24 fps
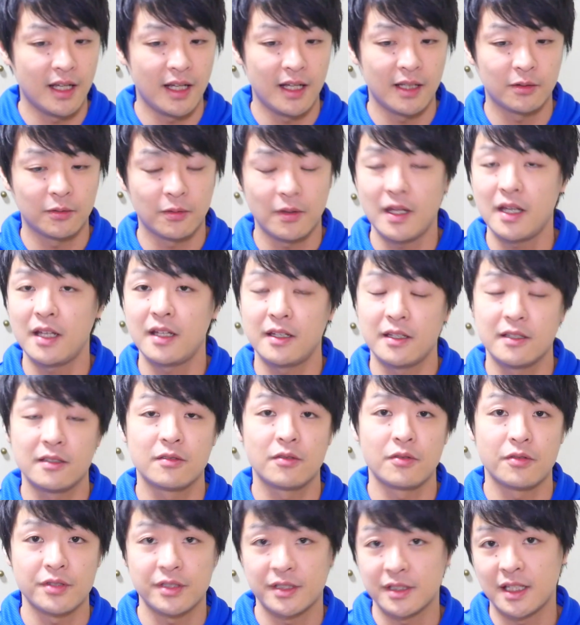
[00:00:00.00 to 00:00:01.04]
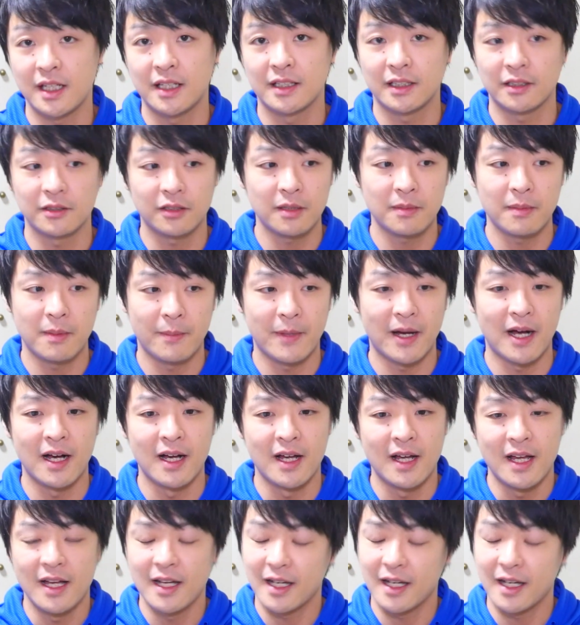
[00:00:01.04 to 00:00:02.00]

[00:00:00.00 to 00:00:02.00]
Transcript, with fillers: えー、トレーニングをして例えばまあ